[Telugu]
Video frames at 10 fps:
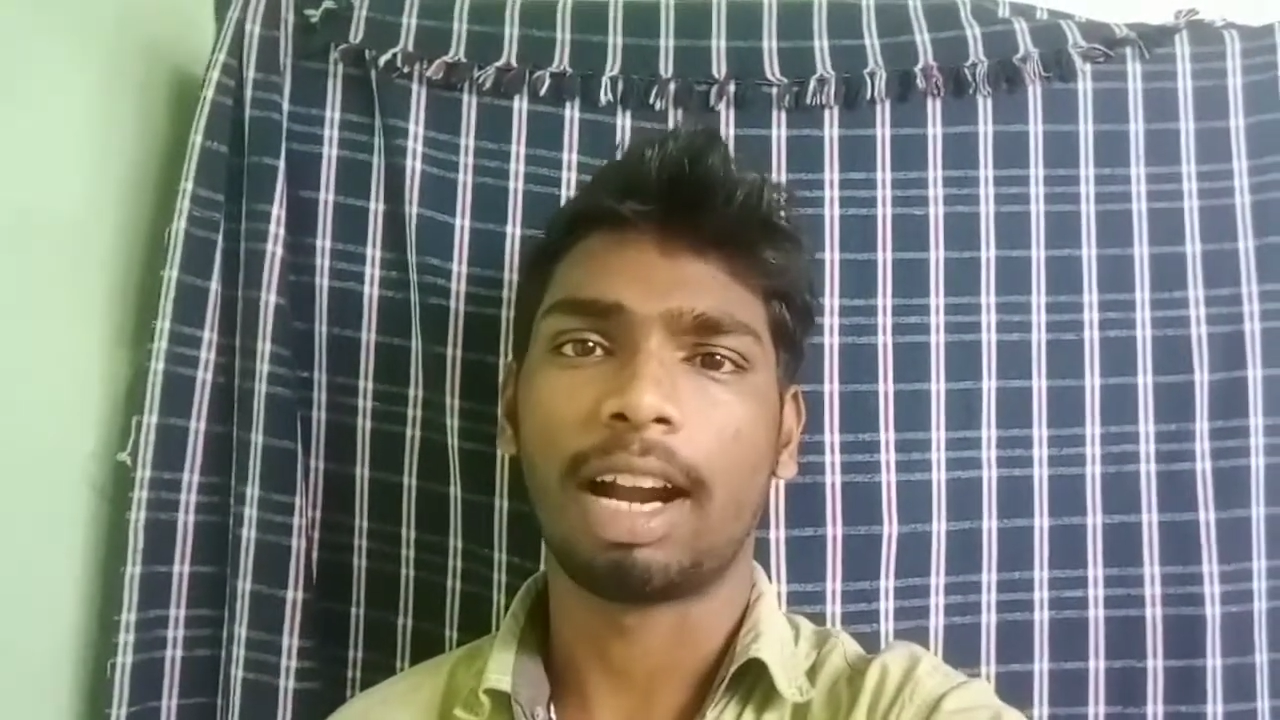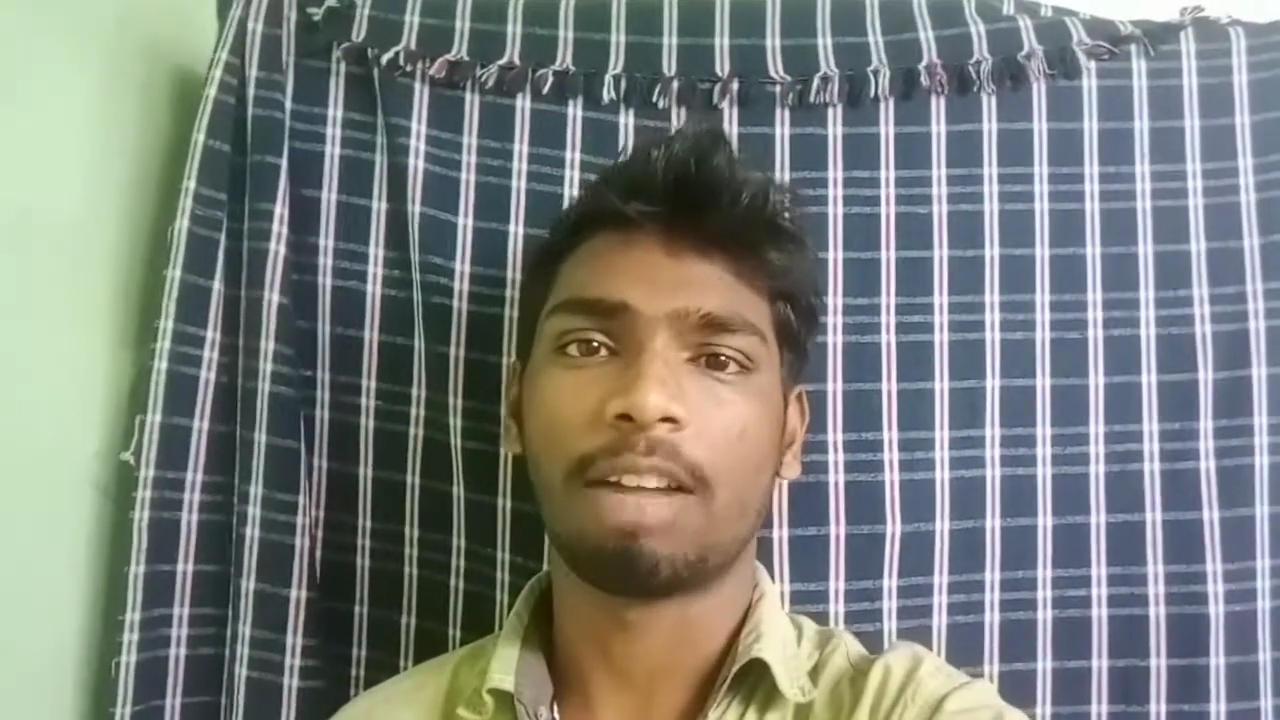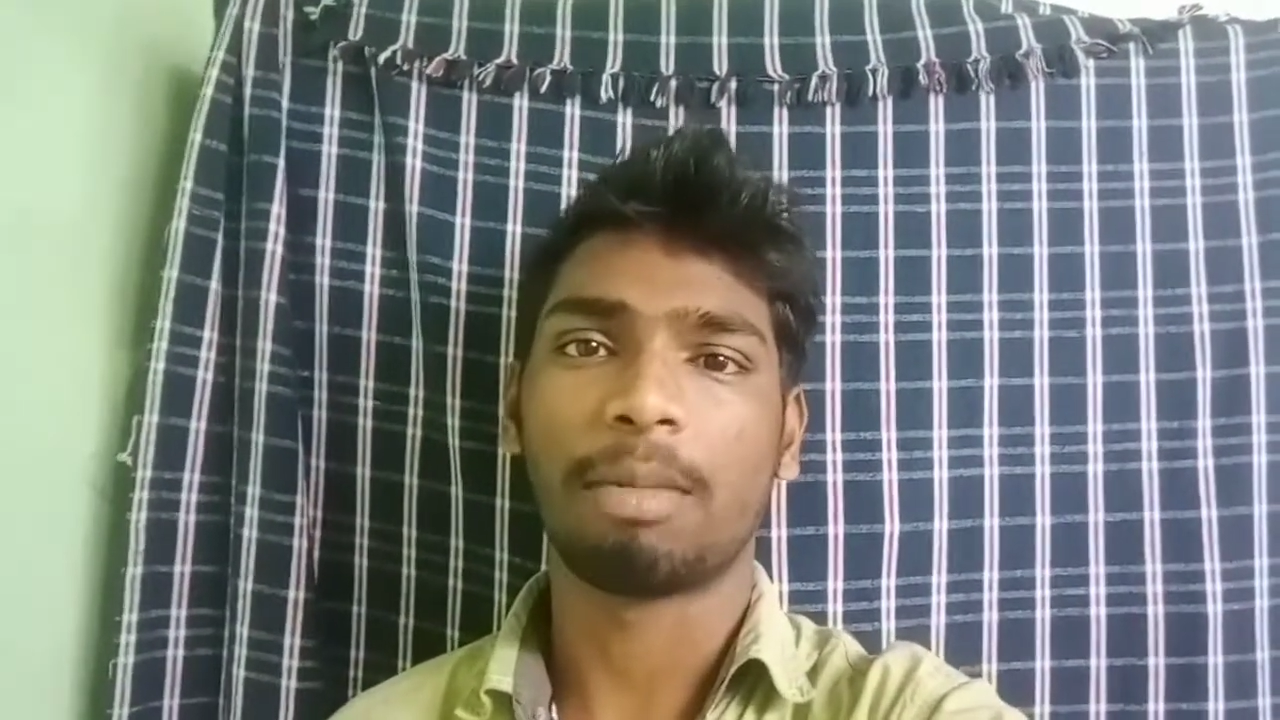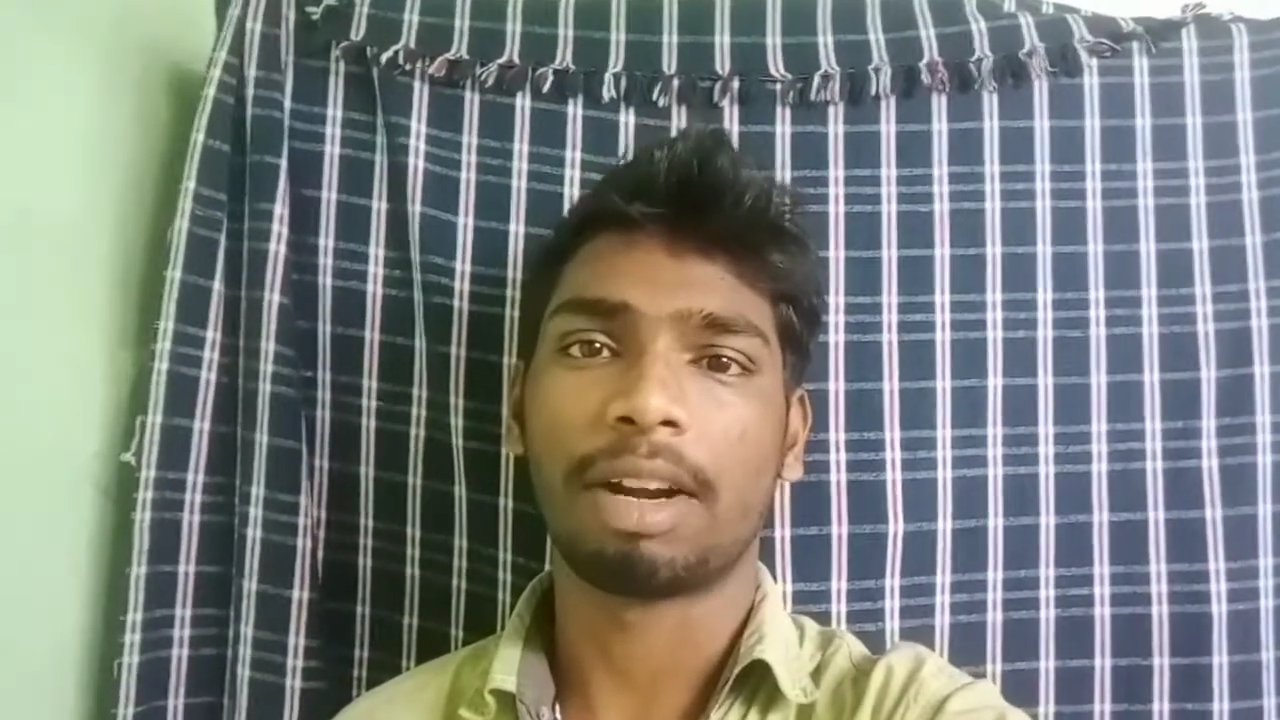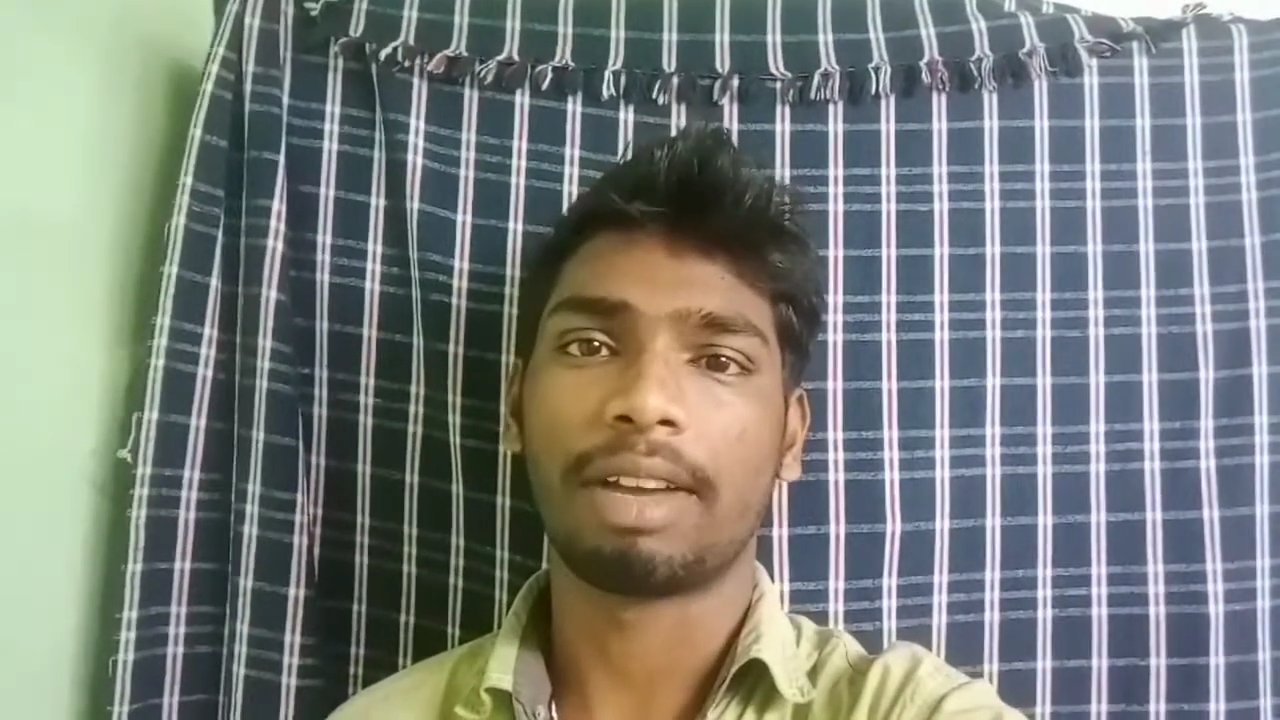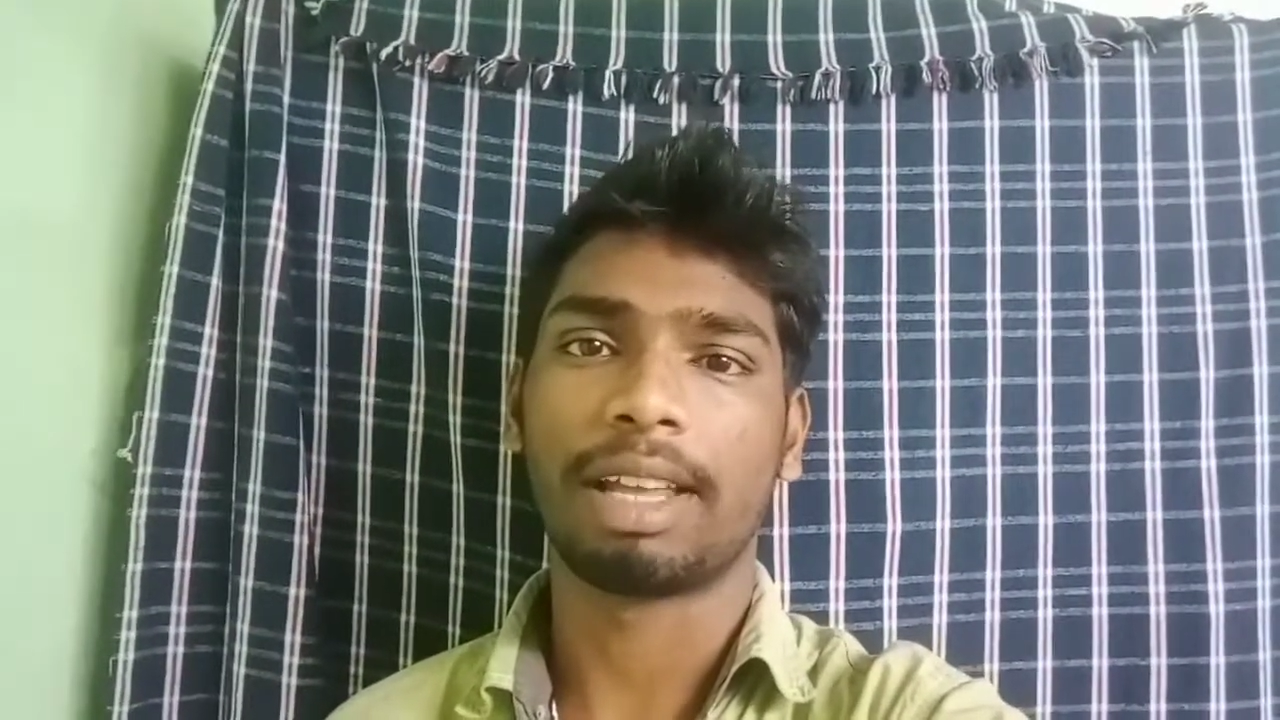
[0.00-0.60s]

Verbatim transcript: అంటే మనం